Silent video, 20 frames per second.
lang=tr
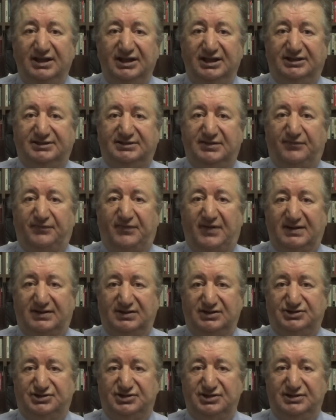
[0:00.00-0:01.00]

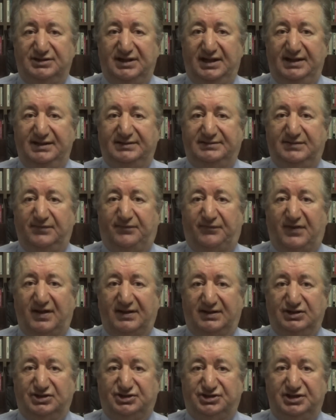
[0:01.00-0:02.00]
ittifak içinde
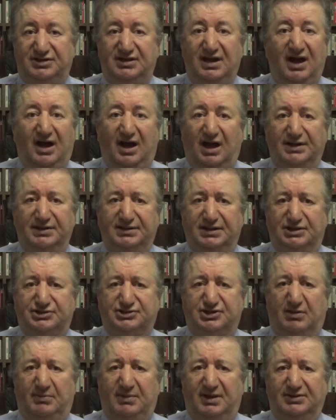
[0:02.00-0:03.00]
ittifak için
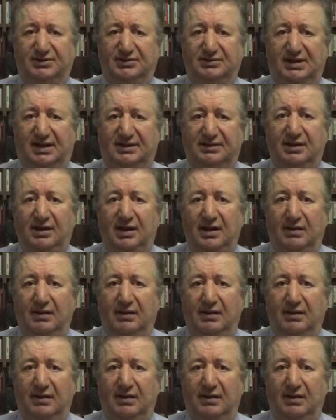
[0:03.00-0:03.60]
anlaşamadılar.